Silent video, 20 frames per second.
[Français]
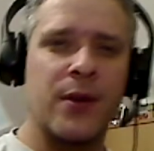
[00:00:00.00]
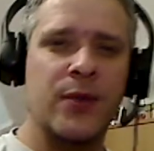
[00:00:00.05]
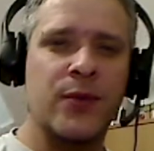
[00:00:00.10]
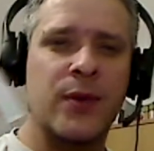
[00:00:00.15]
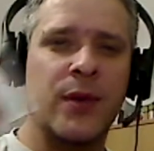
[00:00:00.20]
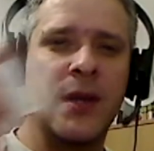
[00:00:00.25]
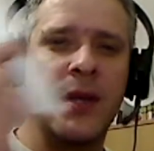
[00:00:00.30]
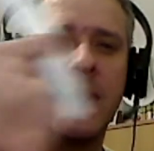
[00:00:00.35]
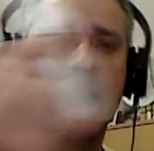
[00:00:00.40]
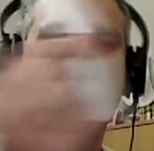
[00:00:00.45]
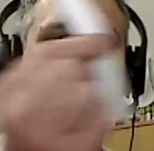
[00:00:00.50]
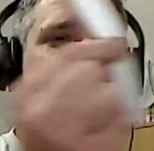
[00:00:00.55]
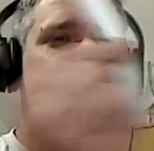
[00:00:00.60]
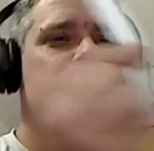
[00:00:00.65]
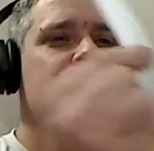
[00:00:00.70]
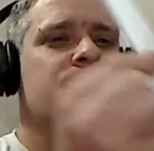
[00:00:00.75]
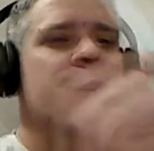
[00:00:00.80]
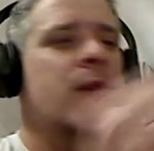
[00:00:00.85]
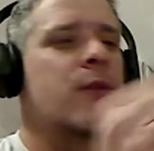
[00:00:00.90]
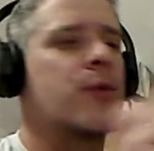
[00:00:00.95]
Tous les liquides
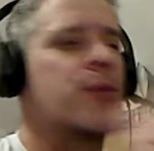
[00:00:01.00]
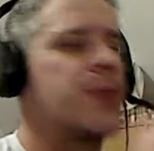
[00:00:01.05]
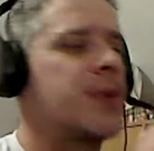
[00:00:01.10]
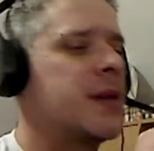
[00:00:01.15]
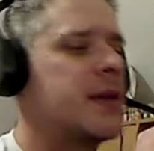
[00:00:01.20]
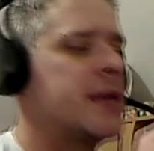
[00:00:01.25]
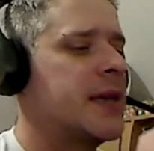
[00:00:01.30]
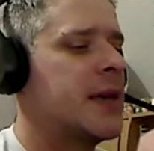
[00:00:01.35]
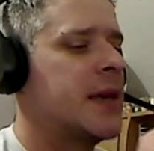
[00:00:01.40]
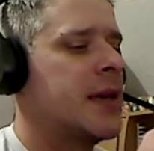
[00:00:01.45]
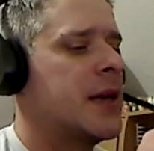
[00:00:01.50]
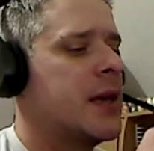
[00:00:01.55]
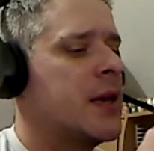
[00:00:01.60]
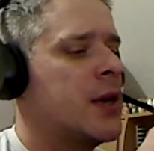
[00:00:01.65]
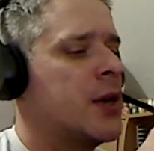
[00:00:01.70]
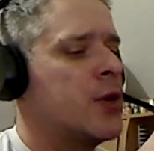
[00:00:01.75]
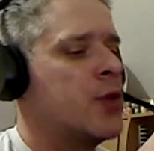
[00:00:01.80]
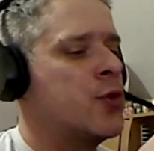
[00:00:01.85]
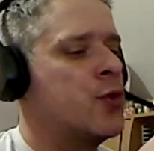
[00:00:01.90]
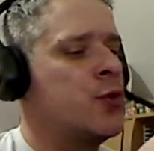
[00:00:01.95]
sont accompagnés
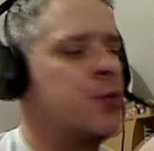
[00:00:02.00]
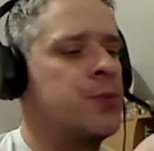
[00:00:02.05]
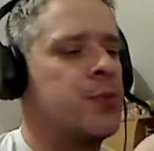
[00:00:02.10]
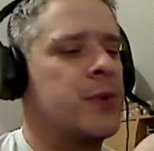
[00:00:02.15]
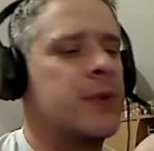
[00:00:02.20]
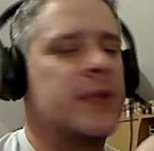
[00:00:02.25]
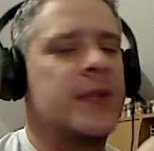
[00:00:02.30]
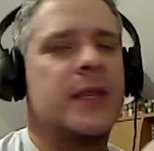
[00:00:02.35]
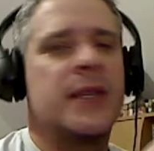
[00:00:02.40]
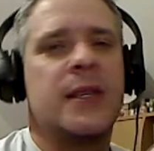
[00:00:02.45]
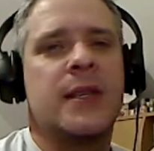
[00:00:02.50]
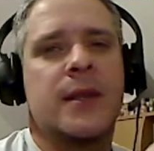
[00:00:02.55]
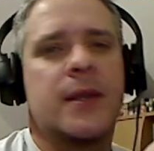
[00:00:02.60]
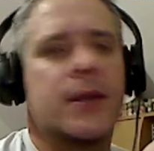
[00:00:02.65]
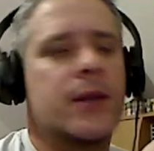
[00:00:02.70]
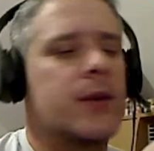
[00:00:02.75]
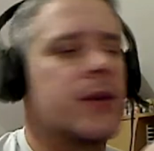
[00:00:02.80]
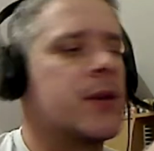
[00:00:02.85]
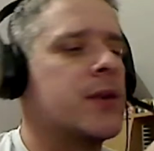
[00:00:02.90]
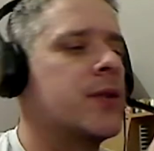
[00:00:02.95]
d'une petite
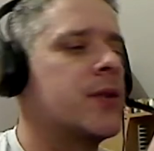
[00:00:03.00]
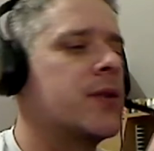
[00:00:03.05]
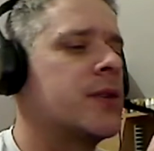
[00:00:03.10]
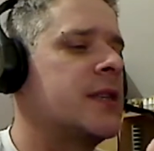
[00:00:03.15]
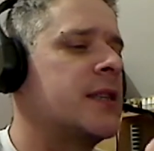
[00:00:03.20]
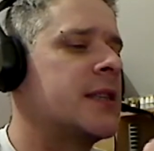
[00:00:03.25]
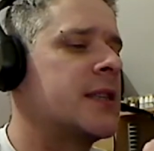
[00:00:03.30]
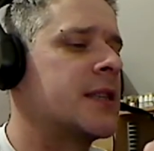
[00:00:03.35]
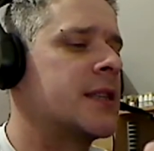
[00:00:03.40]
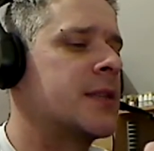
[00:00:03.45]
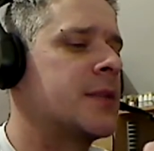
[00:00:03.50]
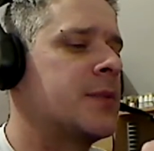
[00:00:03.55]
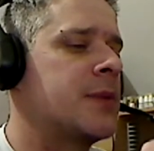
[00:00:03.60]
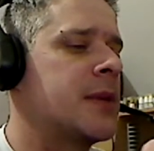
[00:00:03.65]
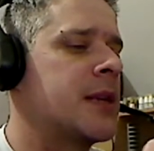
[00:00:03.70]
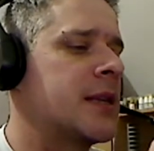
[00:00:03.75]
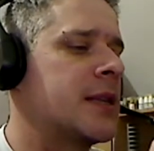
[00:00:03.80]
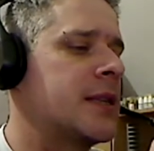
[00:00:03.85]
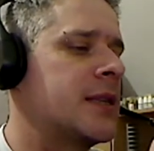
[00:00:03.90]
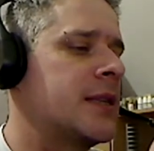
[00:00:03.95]
notice
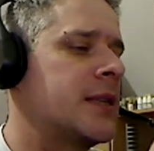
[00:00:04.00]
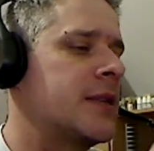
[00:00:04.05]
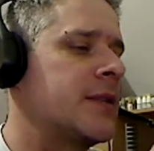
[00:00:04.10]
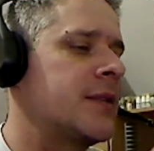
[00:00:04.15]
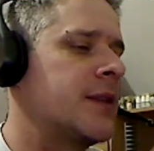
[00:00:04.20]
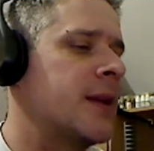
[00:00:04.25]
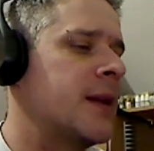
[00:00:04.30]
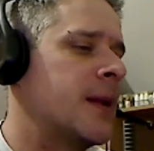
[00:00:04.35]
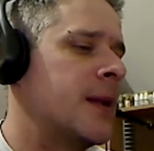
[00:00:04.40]
explicative